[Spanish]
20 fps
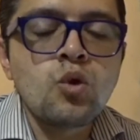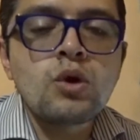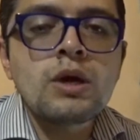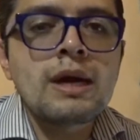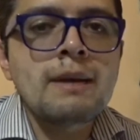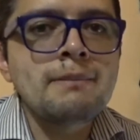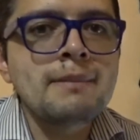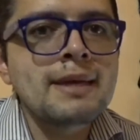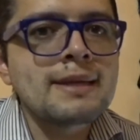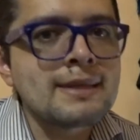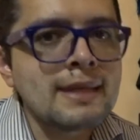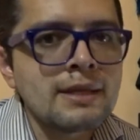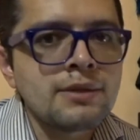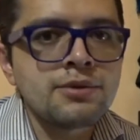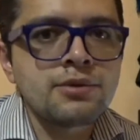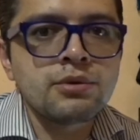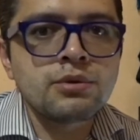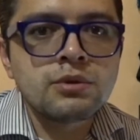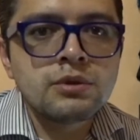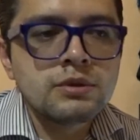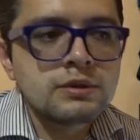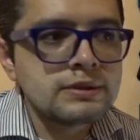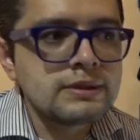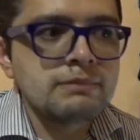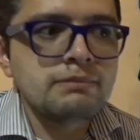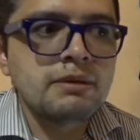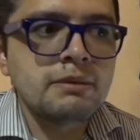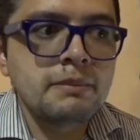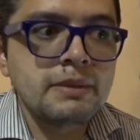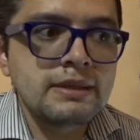No cambia tanto,
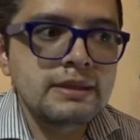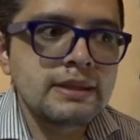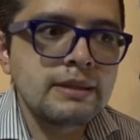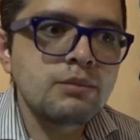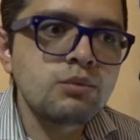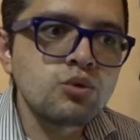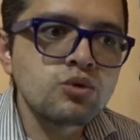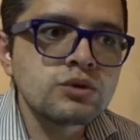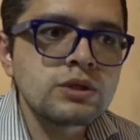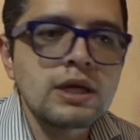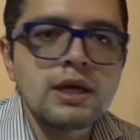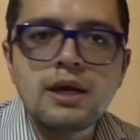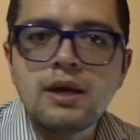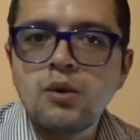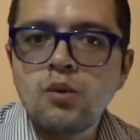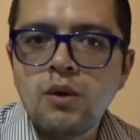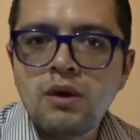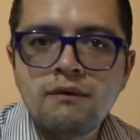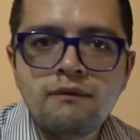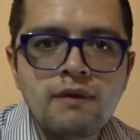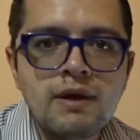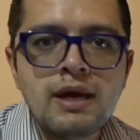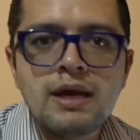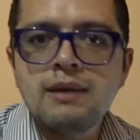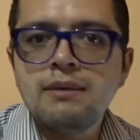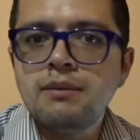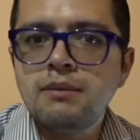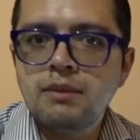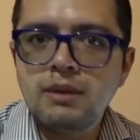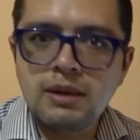simplemente busca en
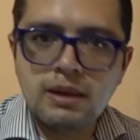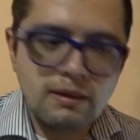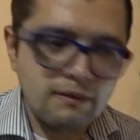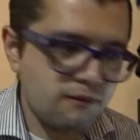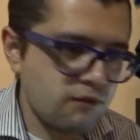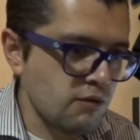Wi-Fi